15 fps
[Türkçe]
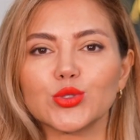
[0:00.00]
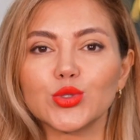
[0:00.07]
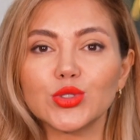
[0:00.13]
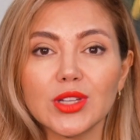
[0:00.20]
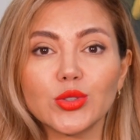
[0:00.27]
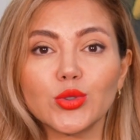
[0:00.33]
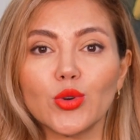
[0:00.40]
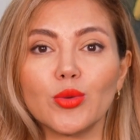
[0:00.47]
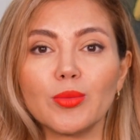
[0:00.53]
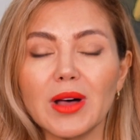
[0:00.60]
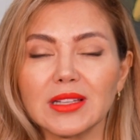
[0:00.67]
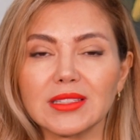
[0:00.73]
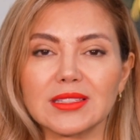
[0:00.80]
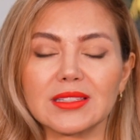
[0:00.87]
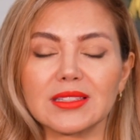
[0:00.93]
Suda doğum
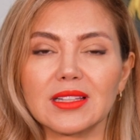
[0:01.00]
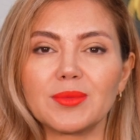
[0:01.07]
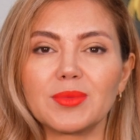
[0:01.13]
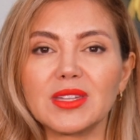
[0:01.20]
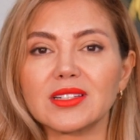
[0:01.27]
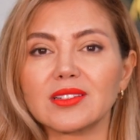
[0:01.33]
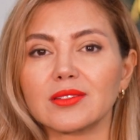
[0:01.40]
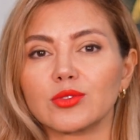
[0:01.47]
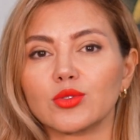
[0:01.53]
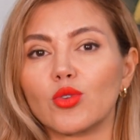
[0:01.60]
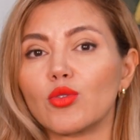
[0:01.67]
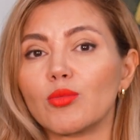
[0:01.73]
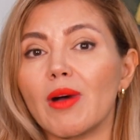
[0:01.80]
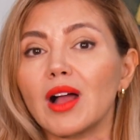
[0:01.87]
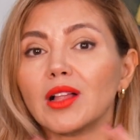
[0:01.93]
aslında bir
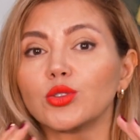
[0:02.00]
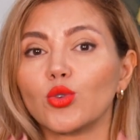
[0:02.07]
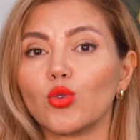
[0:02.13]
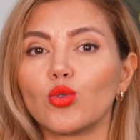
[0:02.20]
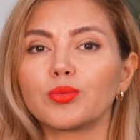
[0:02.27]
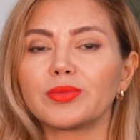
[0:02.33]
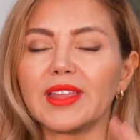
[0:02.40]
normal doğum